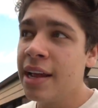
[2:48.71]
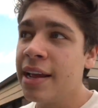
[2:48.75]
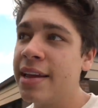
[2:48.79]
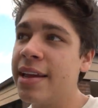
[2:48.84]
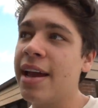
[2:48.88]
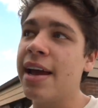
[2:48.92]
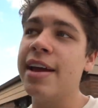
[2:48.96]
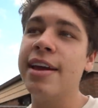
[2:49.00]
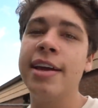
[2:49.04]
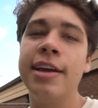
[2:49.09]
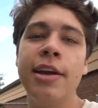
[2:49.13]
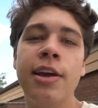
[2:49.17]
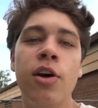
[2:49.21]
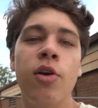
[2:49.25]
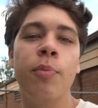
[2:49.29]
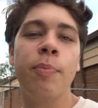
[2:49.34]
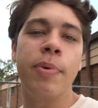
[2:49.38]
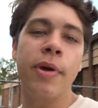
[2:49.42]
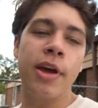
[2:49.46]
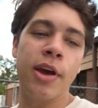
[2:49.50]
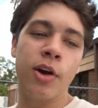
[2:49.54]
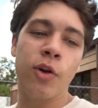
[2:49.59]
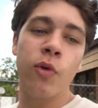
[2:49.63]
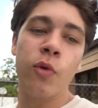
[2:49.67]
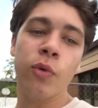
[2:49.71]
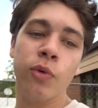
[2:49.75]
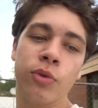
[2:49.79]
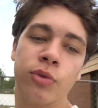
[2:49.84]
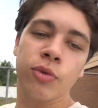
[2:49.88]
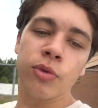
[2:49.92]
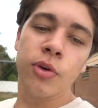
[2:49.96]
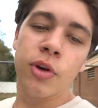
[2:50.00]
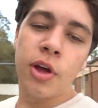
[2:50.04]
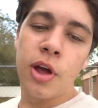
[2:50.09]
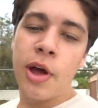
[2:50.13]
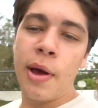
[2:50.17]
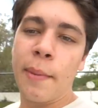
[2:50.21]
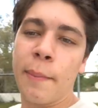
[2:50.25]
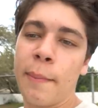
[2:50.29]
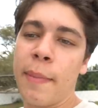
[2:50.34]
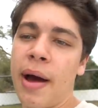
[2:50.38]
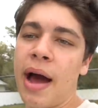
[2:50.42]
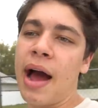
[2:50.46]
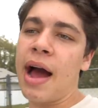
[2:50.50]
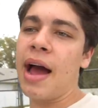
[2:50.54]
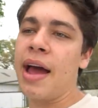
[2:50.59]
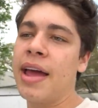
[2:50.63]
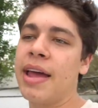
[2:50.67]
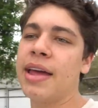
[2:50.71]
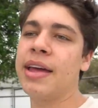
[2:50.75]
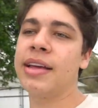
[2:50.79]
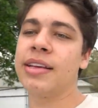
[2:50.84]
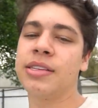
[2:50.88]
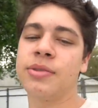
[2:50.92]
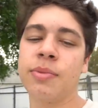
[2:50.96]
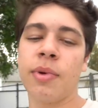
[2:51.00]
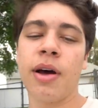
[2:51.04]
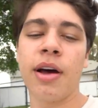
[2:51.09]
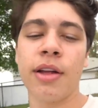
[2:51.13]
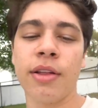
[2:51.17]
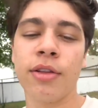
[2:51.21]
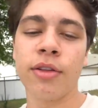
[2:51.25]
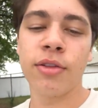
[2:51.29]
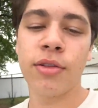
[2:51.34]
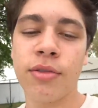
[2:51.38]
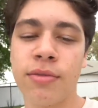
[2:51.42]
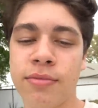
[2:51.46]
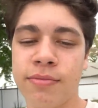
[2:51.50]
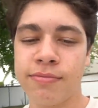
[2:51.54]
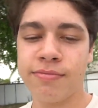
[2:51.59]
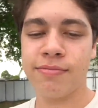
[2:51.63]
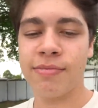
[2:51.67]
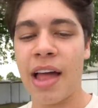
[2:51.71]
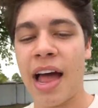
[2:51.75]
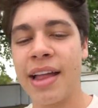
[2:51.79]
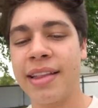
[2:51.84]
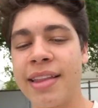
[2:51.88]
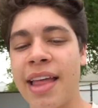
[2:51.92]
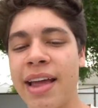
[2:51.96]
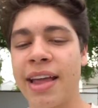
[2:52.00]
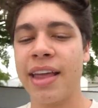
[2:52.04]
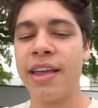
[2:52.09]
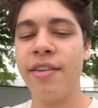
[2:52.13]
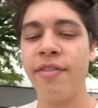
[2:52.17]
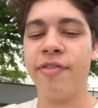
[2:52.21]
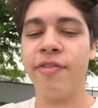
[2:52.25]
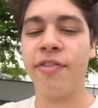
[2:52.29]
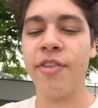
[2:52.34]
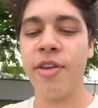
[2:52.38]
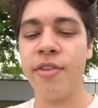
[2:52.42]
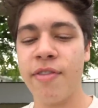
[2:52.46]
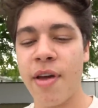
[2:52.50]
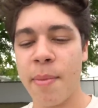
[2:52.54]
E aí eu pergunto. Mas, mano, até que enfim,